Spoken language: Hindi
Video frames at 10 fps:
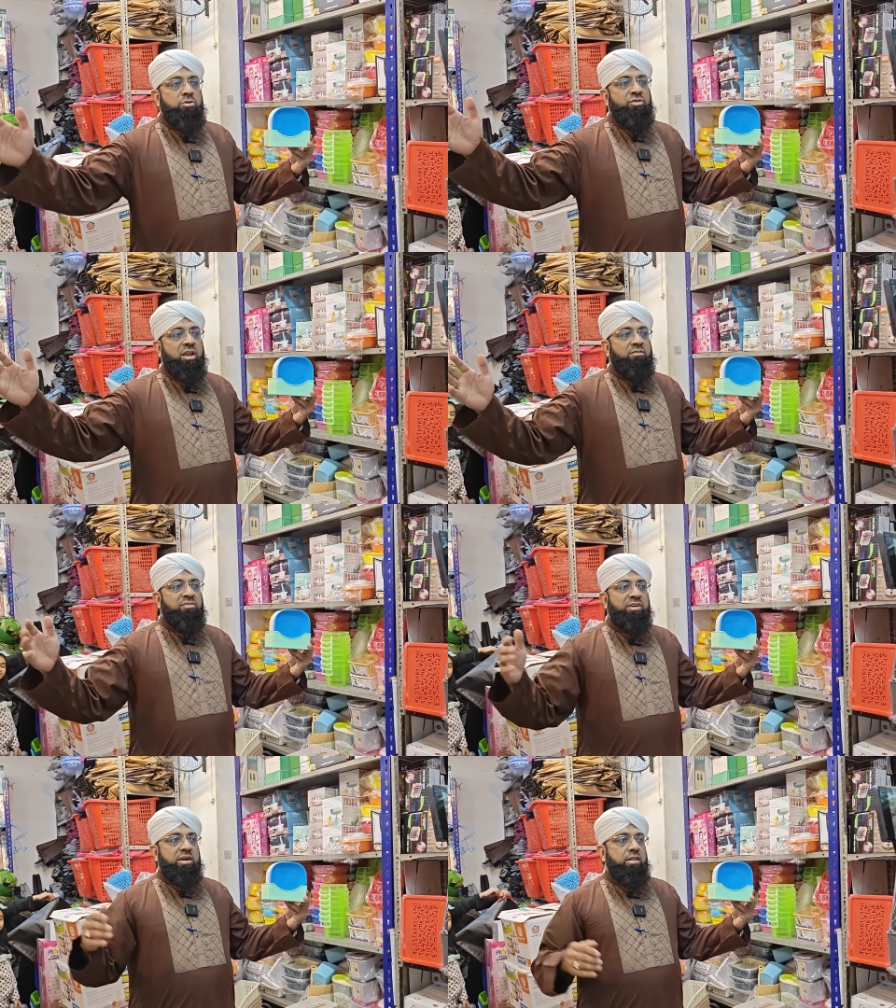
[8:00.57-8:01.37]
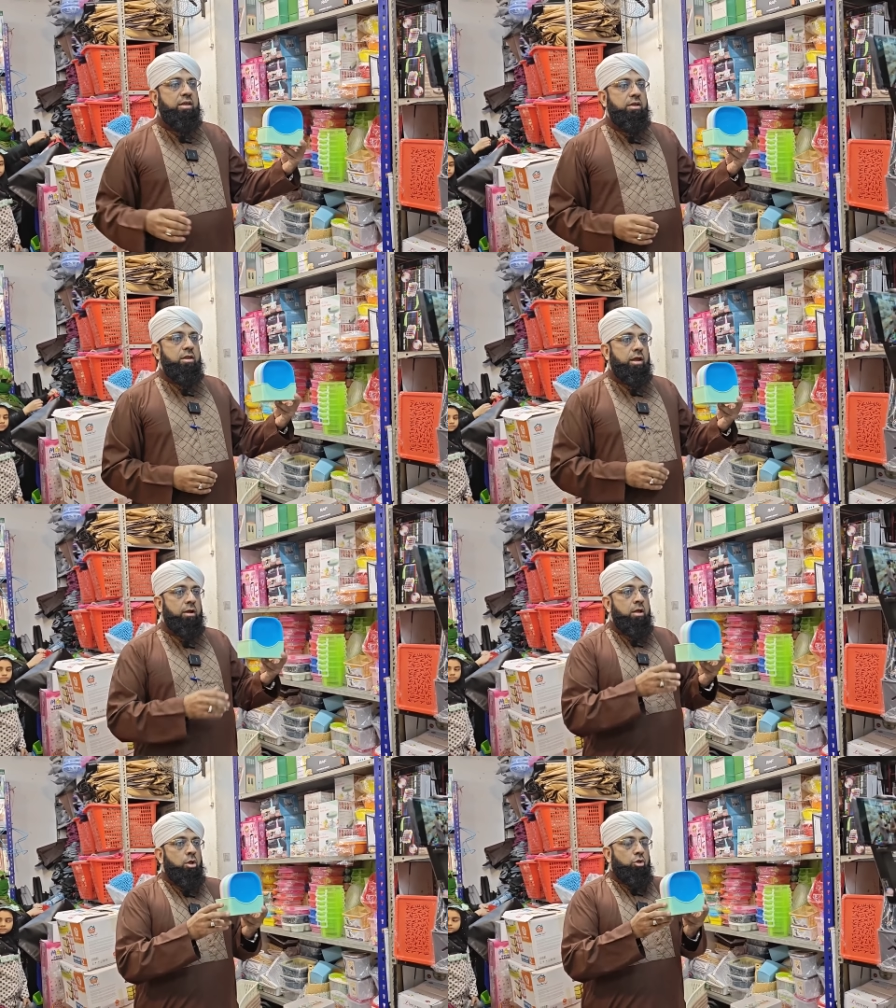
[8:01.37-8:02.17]
को भी इनशाला वसी कर देंगे ठीक
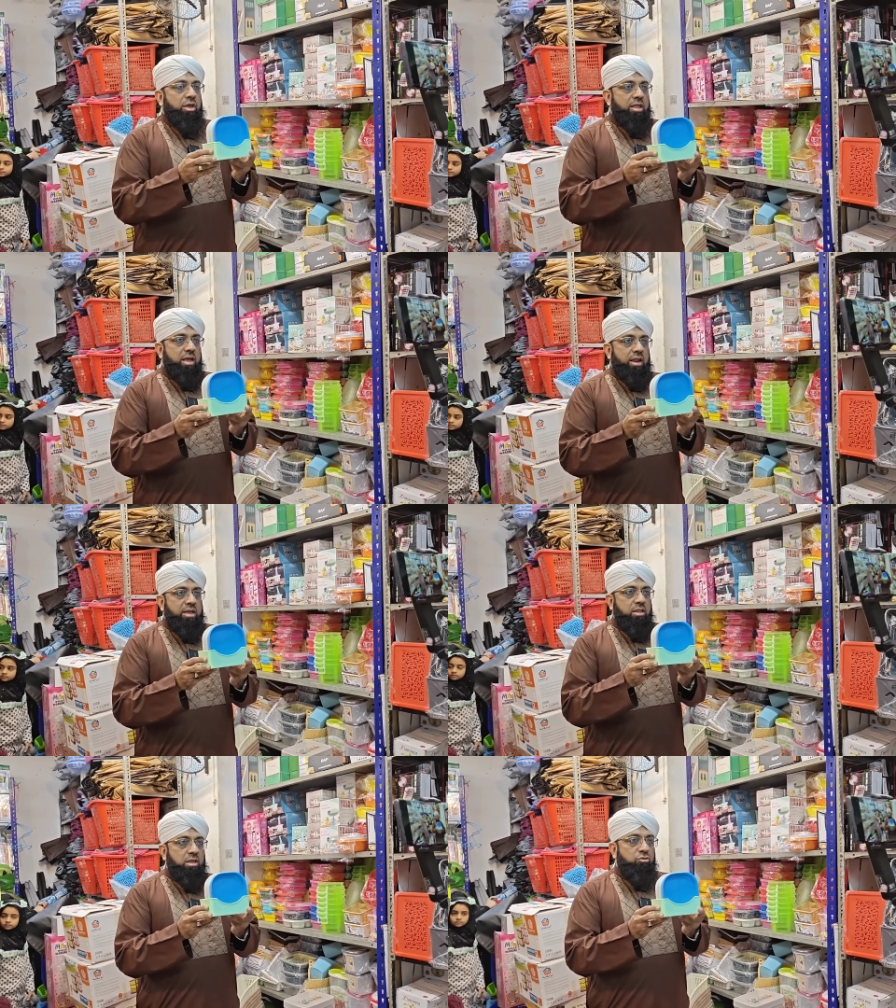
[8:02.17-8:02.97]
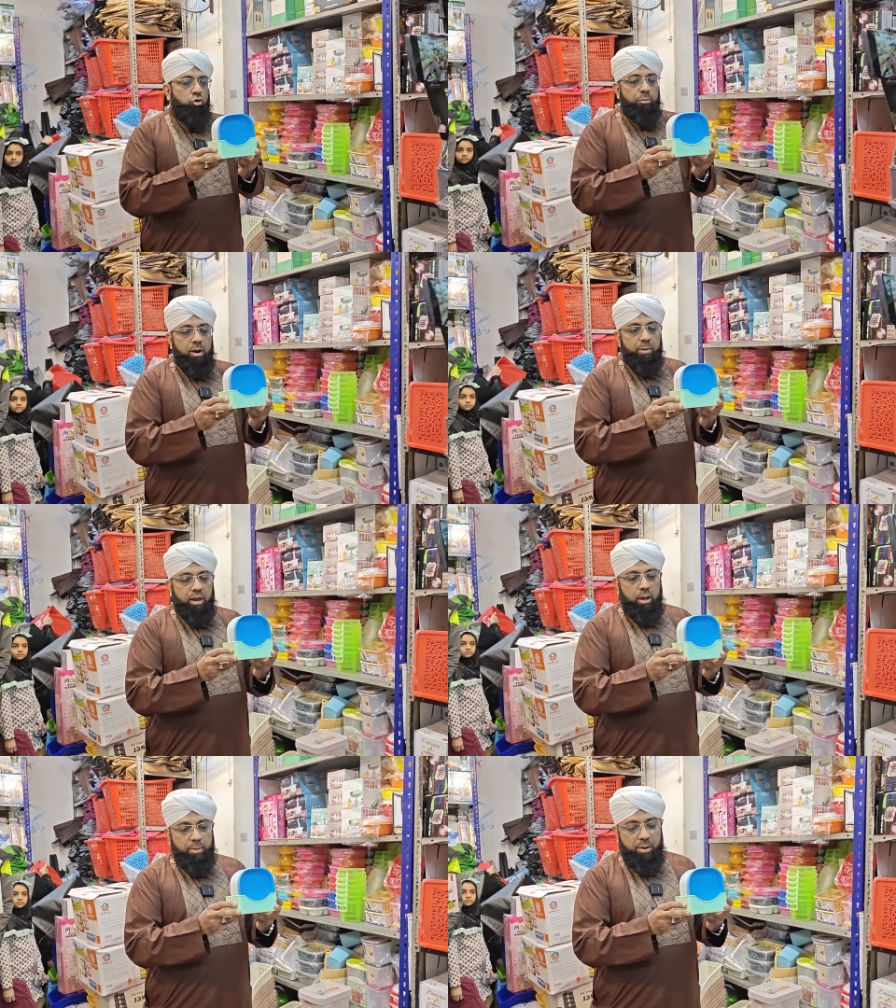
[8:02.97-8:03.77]
है तो ये देख लें ये तीन सौ रुपए का
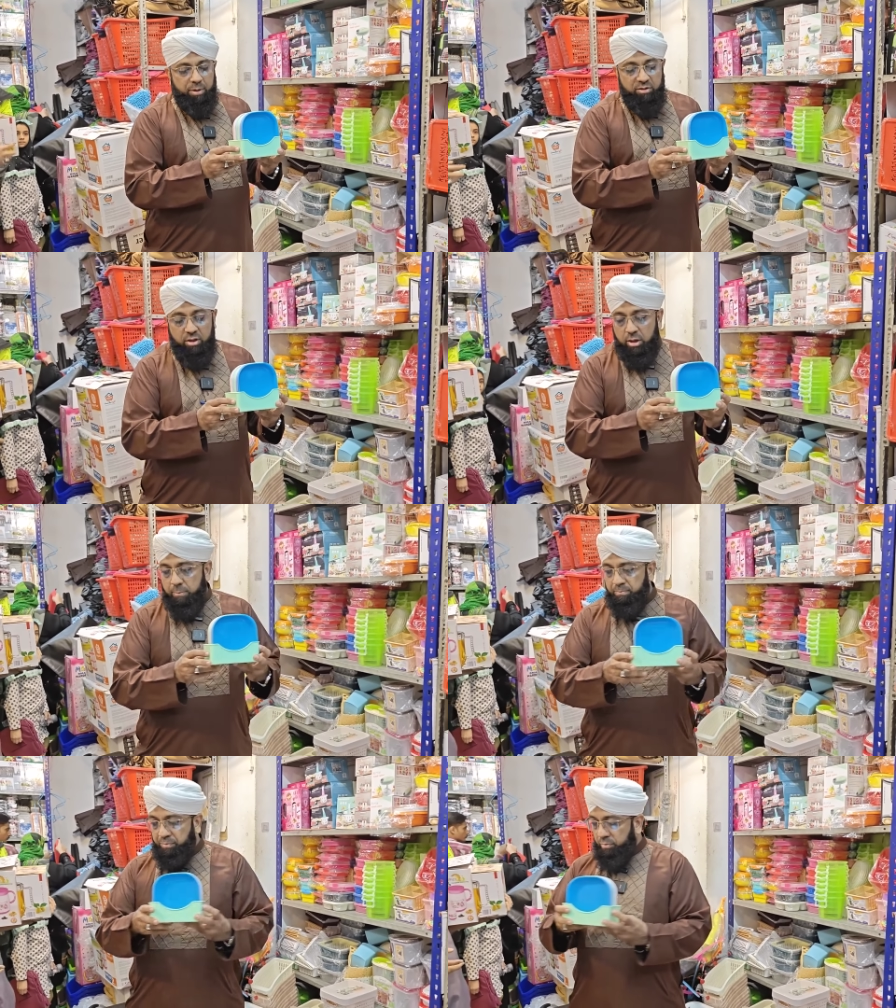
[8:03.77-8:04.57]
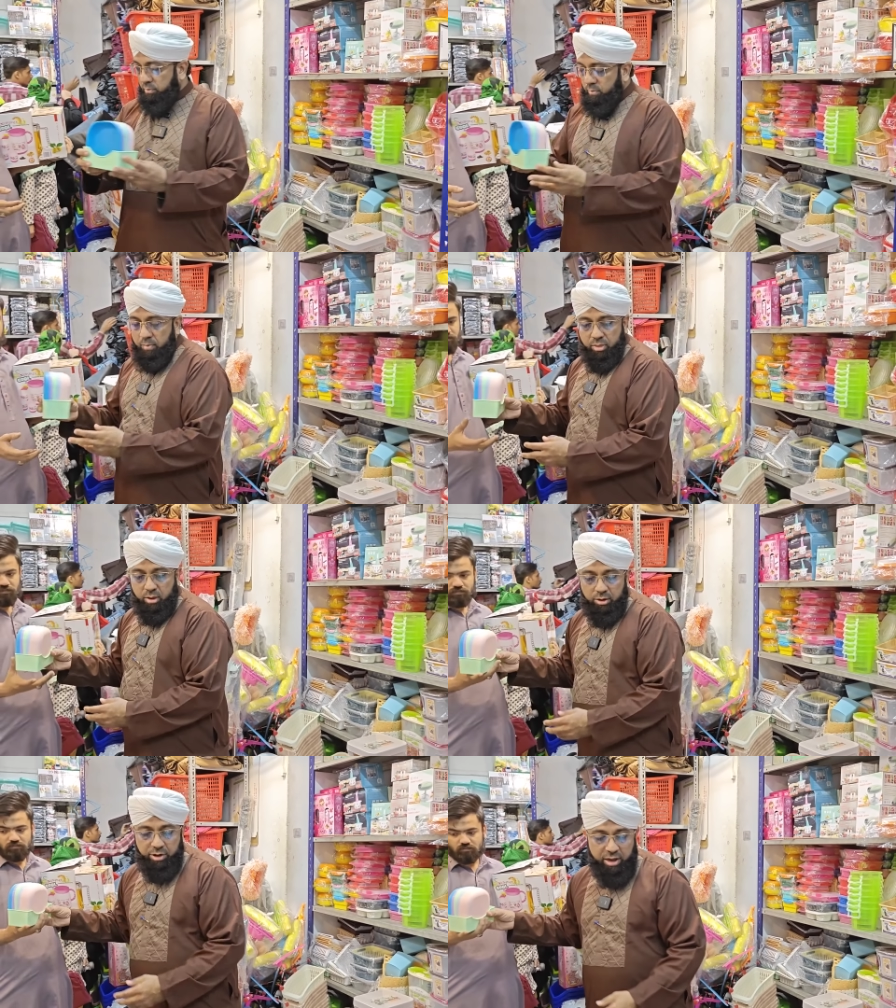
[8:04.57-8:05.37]
पड़ेगा हमारे पास
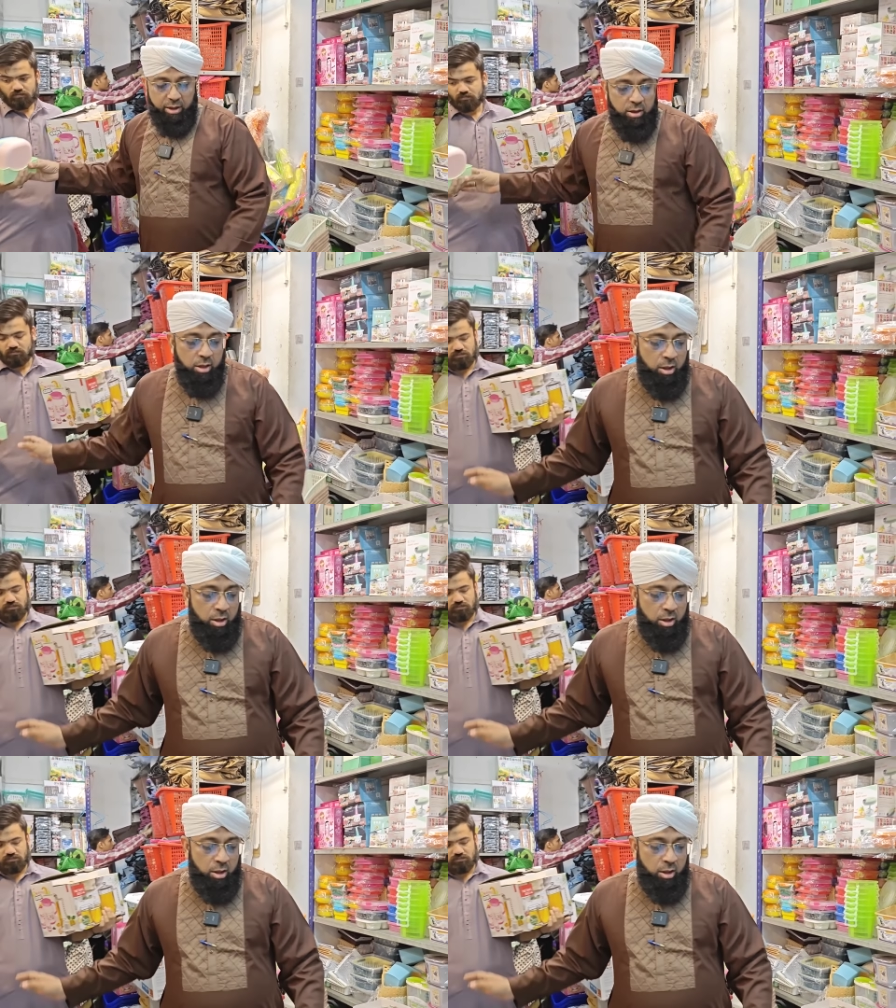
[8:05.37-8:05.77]
ठीक है